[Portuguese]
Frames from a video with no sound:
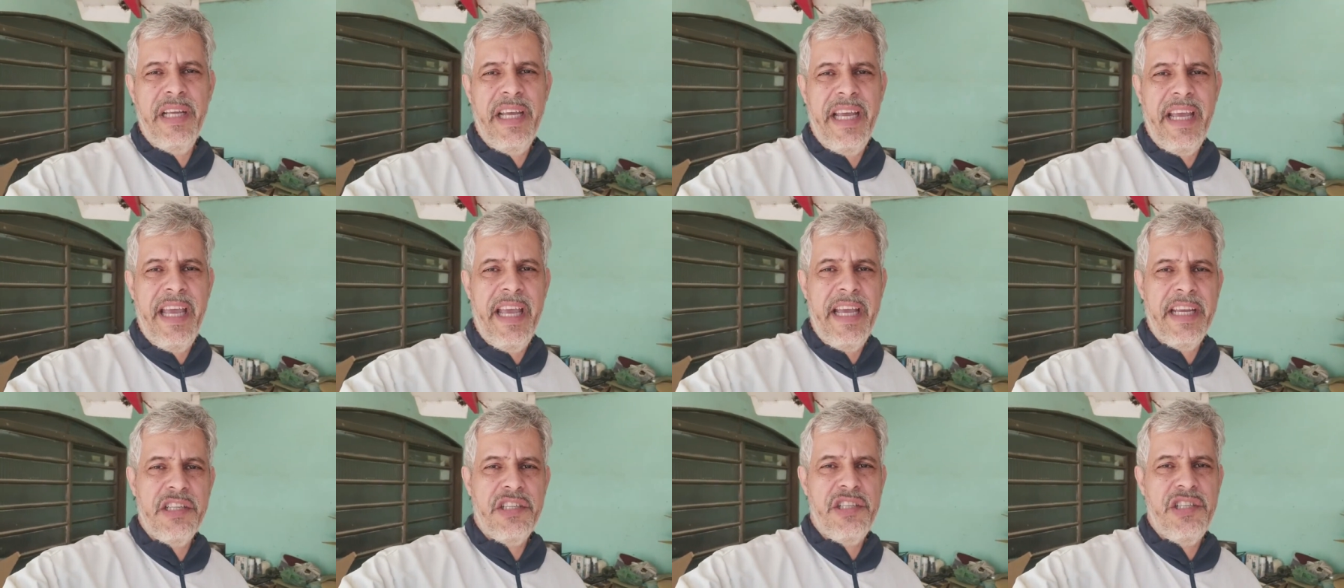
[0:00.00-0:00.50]

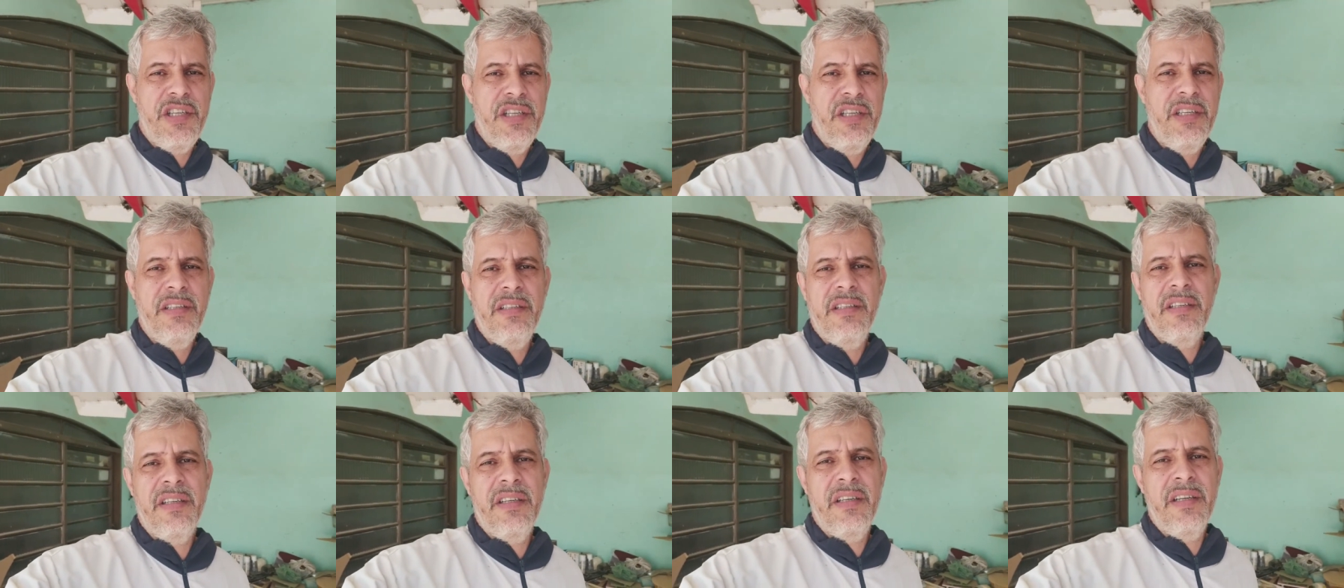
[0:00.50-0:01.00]

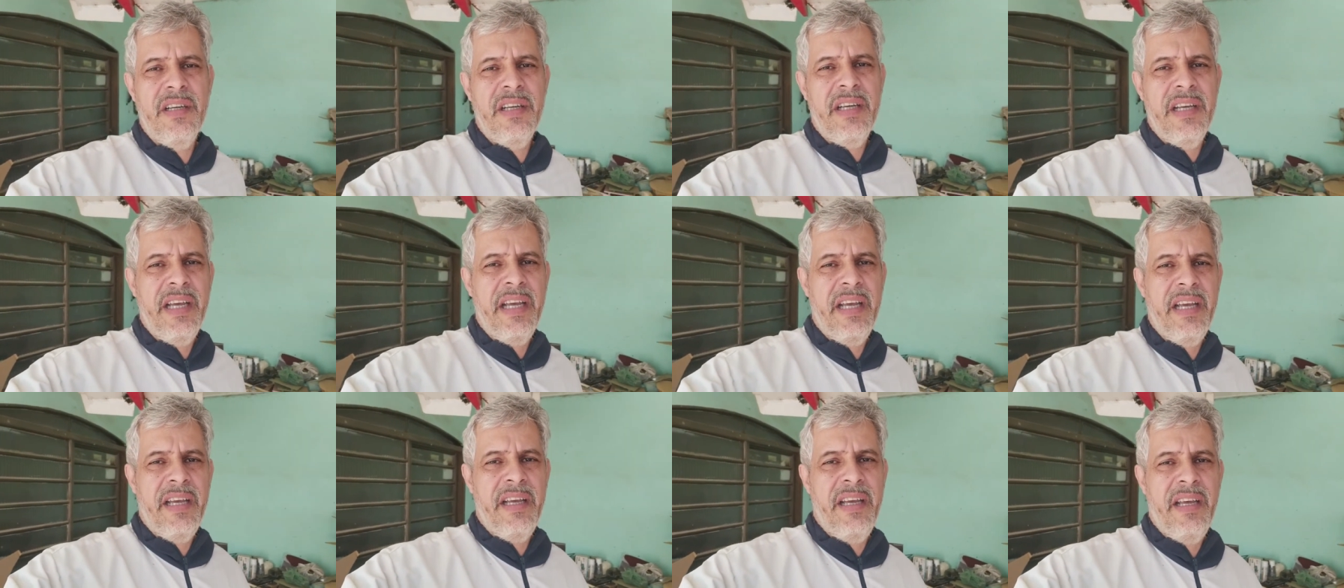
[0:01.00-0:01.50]
Retinho,
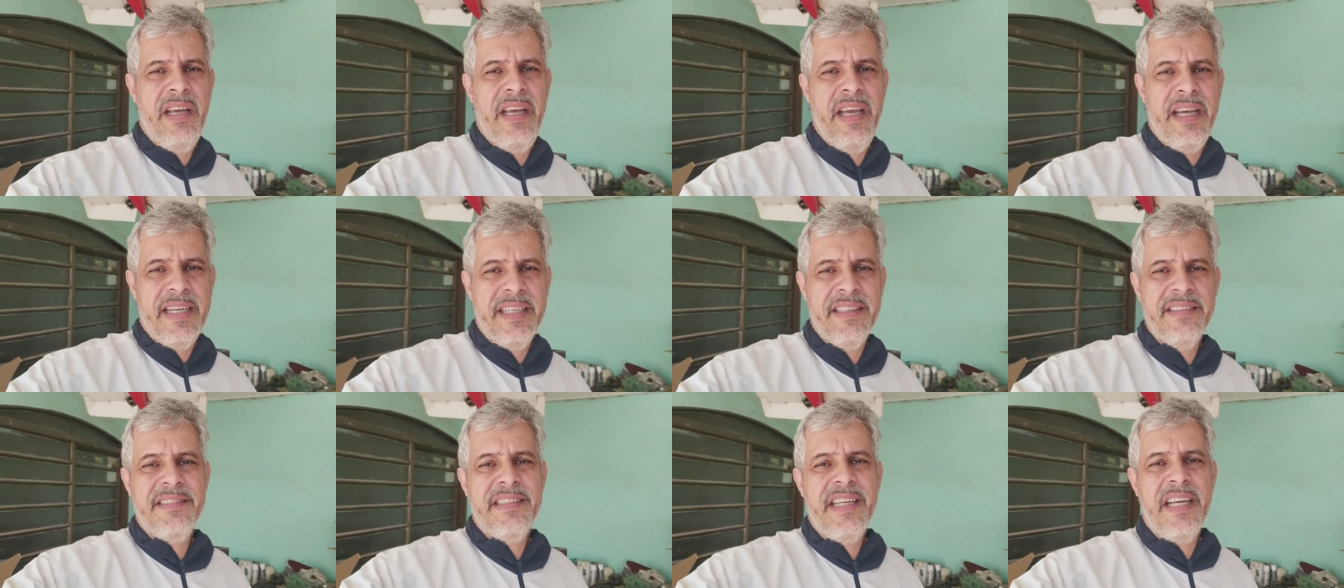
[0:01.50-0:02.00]
é
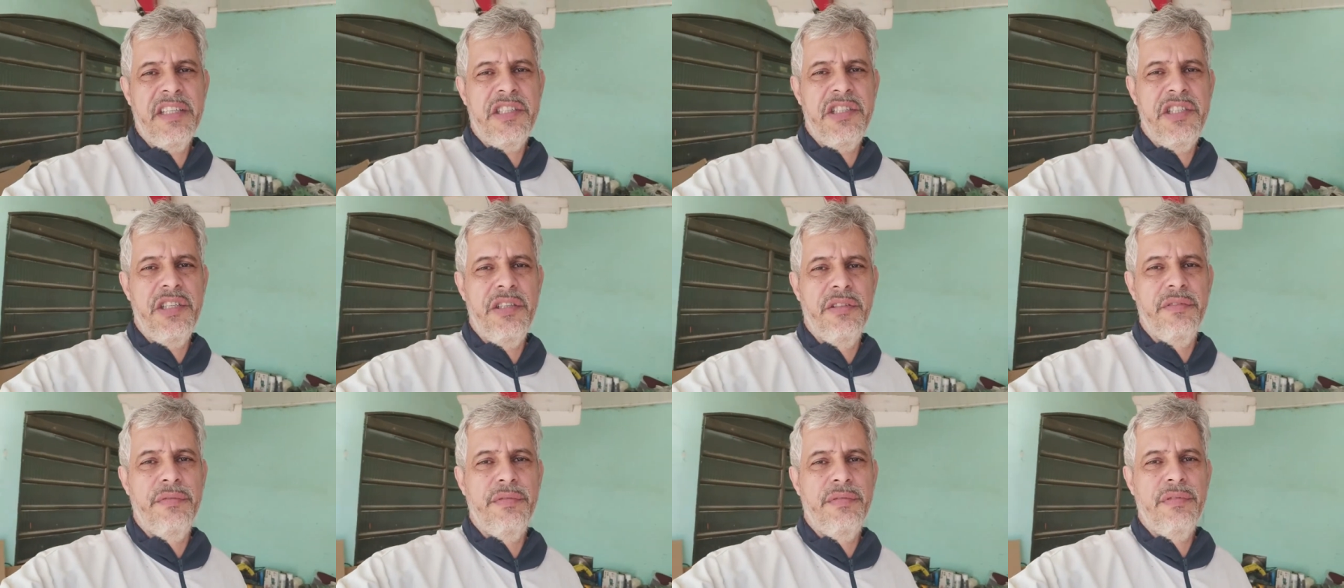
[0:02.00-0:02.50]

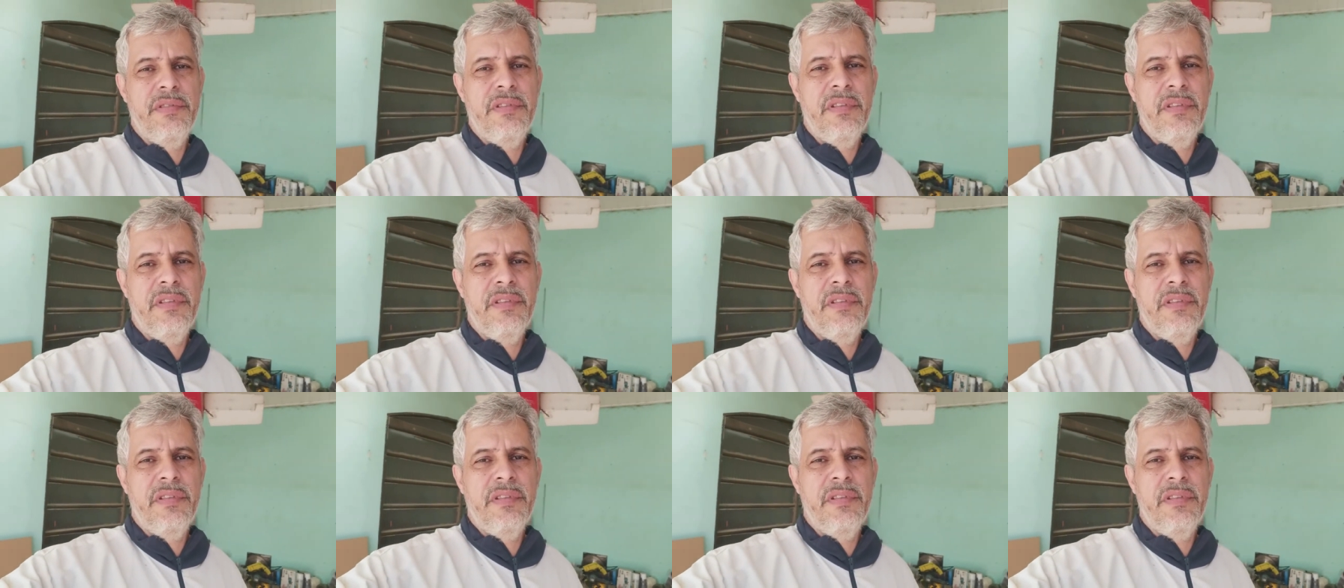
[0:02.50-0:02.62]
cansativo.